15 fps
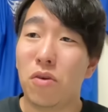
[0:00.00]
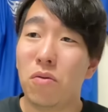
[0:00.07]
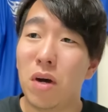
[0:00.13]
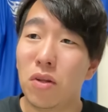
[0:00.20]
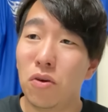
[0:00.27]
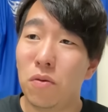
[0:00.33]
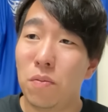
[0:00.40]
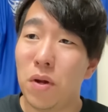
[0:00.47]
日はあ
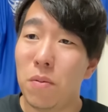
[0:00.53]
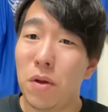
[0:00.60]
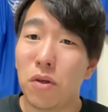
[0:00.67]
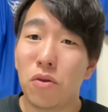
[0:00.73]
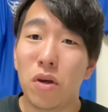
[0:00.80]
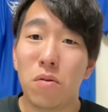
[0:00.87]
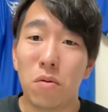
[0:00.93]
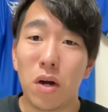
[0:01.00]
の、プレミア
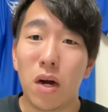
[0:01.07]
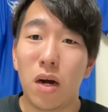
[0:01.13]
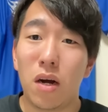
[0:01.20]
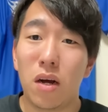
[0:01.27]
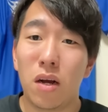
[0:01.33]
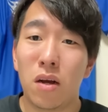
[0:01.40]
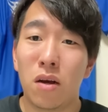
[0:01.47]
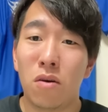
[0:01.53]
12が
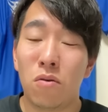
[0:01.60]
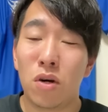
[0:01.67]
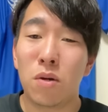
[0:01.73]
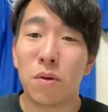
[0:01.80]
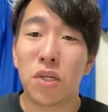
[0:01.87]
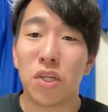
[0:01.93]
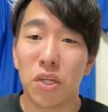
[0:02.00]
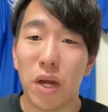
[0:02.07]
終わり
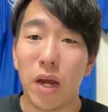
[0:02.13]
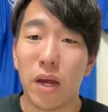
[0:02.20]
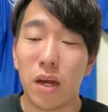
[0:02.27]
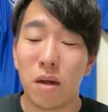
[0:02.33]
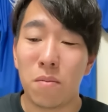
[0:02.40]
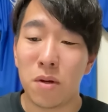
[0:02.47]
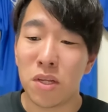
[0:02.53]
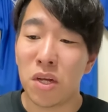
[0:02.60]
まして、
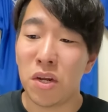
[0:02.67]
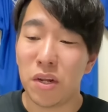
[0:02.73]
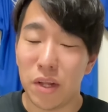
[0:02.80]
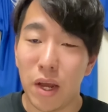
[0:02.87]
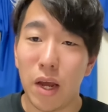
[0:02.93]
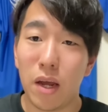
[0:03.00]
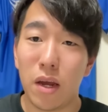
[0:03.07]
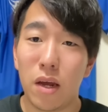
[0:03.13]
まあ、全日
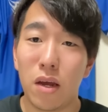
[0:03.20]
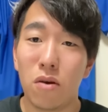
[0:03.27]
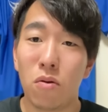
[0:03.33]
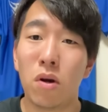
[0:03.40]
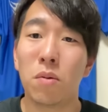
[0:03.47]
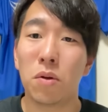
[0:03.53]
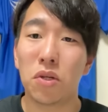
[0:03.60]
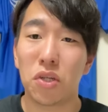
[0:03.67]
程終
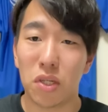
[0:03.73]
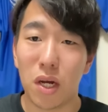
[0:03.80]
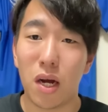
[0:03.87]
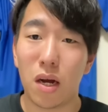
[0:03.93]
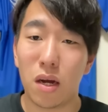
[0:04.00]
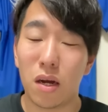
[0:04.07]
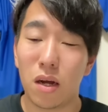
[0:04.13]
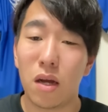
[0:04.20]
わりました。
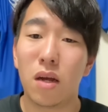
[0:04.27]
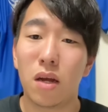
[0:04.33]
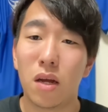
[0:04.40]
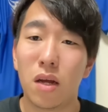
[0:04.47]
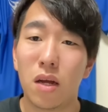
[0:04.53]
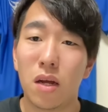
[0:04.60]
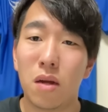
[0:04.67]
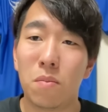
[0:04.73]

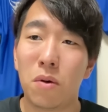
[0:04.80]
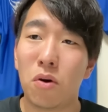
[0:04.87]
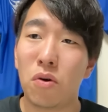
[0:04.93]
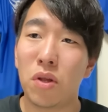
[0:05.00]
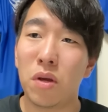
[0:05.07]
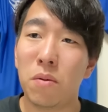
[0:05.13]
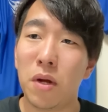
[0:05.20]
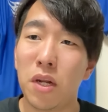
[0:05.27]
まあ、こ
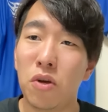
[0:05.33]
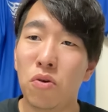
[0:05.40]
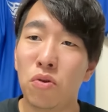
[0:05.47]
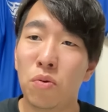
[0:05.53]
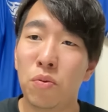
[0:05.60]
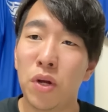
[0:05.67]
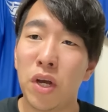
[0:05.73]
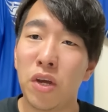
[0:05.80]
れでまあ、日本
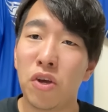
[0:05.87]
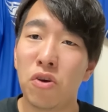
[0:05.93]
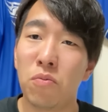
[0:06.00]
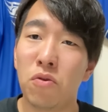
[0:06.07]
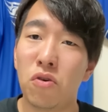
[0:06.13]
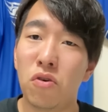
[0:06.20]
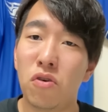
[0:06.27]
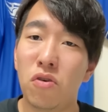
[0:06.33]
のプロ野球
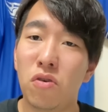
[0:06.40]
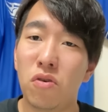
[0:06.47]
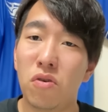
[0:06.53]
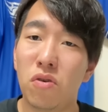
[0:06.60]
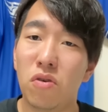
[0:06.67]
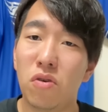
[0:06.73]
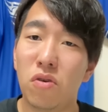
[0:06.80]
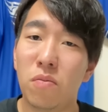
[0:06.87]

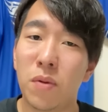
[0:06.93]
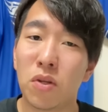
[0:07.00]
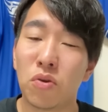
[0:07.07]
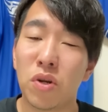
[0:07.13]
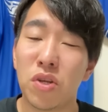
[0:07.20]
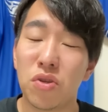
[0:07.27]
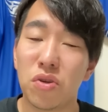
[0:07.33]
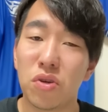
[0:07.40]
も、まあ、と
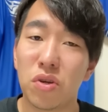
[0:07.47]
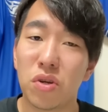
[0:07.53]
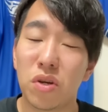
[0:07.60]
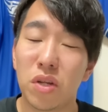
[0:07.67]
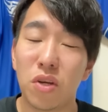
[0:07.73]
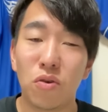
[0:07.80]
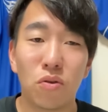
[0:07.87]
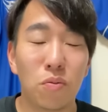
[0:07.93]
りあえず、
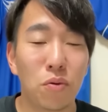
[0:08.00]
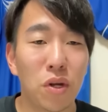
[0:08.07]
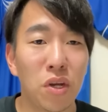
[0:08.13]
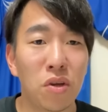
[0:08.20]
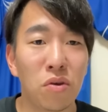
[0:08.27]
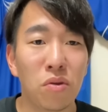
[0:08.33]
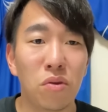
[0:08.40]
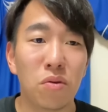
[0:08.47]
日本のプロ野
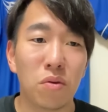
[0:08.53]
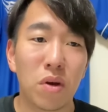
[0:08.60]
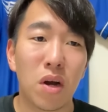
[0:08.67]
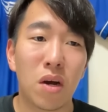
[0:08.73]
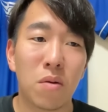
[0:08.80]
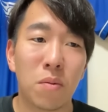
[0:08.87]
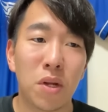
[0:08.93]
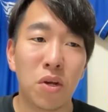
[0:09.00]
球っていう
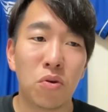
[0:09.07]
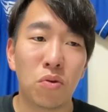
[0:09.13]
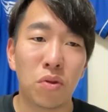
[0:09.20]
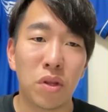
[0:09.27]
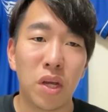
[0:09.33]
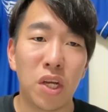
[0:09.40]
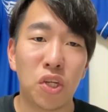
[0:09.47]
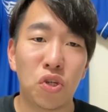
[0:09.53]
か、まあ、日本
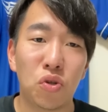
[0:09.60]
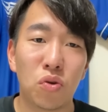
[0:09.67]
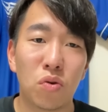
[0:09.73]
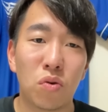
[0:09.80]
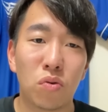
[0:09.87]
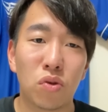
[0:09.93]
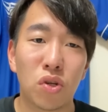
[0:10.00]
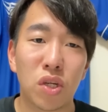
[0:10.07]
で一応
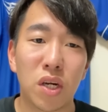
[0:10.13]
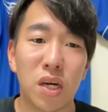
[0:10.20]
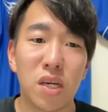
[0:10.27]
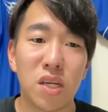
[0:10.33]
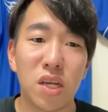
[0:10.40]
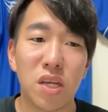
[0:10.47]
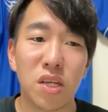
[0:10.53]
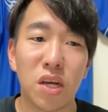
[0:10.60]
今年開
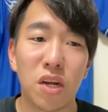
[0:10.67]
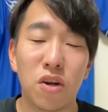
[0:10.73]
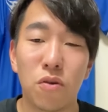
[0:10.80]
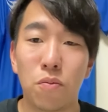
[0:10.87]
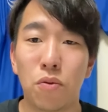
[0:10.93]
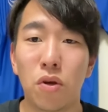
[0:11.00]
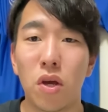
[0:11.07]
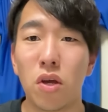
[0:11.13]
催される
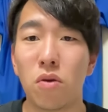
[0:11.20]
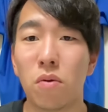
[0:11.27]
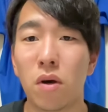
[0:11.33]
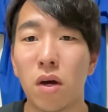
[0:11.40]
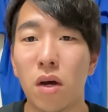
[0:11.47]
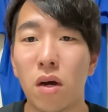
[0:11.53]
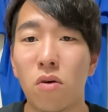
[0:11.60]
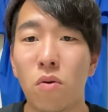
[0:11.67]
プロ野球
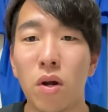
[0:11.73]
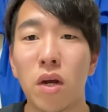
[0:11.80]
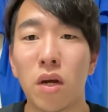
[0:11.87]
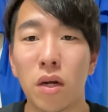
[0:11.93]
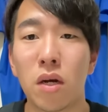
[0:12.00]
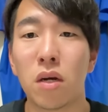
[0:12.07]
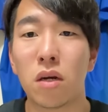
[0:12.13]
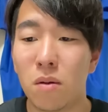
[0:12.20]
は終わりか
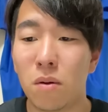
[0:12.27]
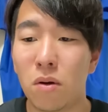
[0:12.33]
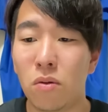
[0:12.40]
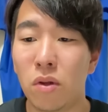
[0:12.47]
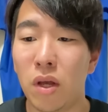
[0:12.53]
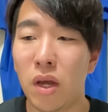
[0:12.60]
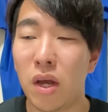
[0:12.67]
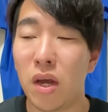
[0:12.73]
な。まあ、ほ
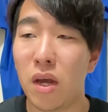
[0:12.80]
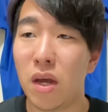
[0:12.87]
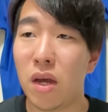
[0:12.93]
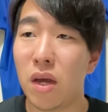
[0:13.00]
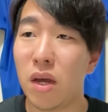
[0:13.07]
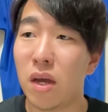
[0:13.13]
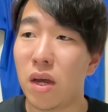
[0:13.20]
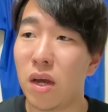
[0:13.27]
ん
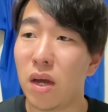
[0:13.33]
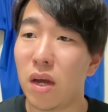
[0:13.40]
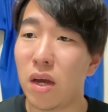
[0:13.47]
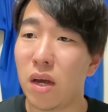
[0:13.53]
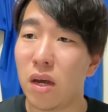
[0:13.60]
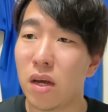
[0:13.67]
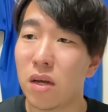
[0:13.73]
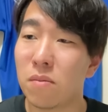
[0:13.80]
で、
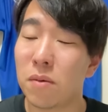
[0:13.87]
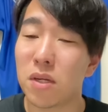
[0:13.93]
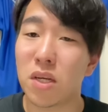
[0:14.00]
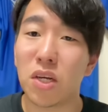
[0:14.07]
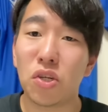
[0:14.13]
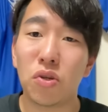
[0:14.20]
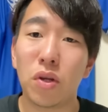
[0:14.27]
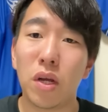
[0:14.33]
まあ、
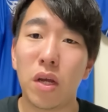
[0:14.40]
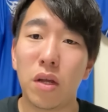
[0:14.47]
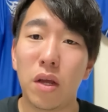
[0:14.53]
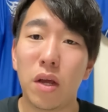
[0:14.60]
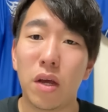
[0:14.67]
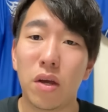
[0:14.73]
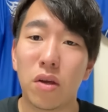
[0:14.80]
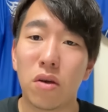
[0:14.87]
最終的に
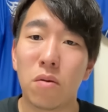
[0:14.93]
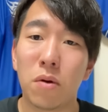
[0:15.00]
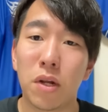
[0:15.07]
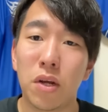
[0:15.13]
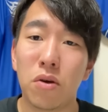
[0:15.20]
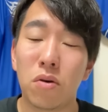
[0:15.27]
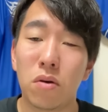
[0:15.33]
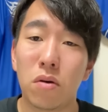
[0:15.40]
ね、今日はまあ、
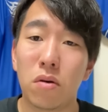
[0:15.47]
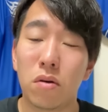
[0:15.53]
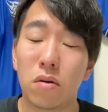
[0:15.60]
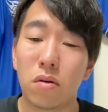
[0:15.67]
日本、